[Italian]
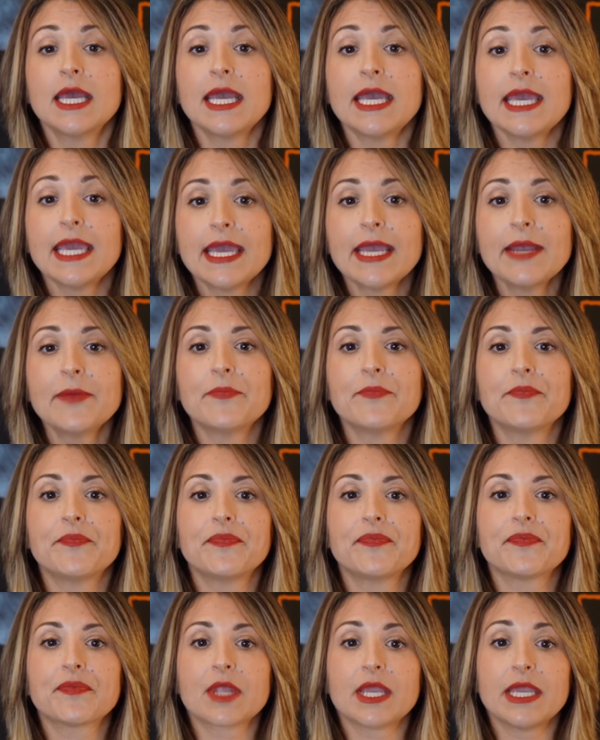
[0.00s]
e mh,
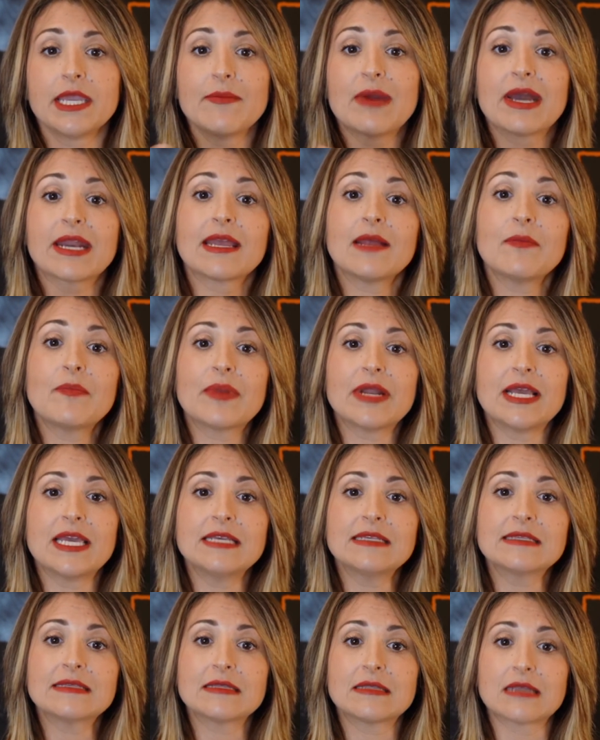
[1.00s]
mm, i
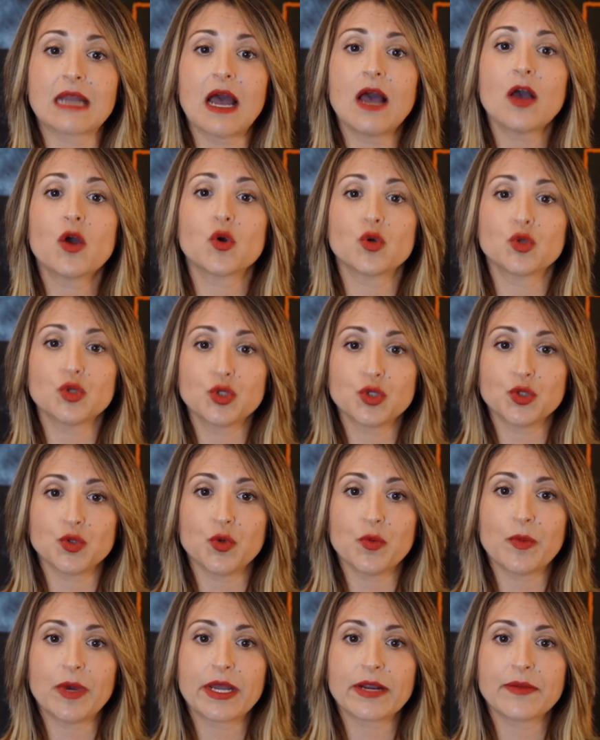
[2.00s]
marketplace tra
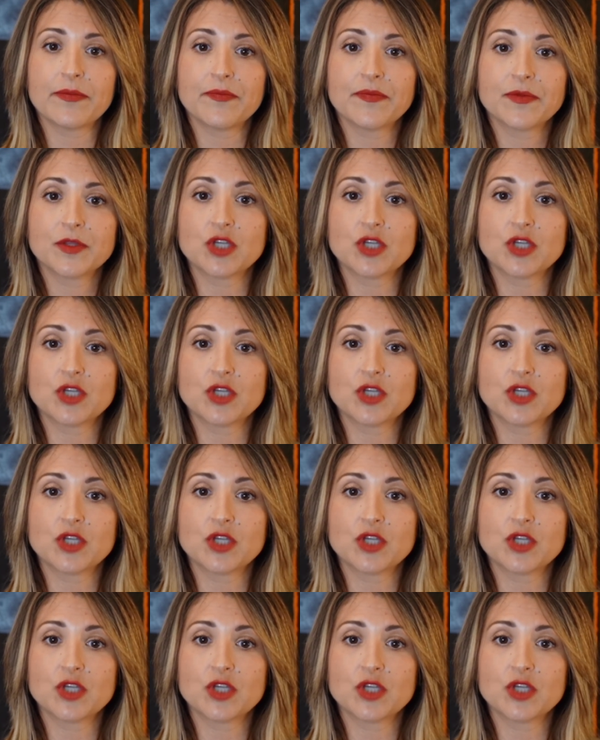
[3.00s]
consumer,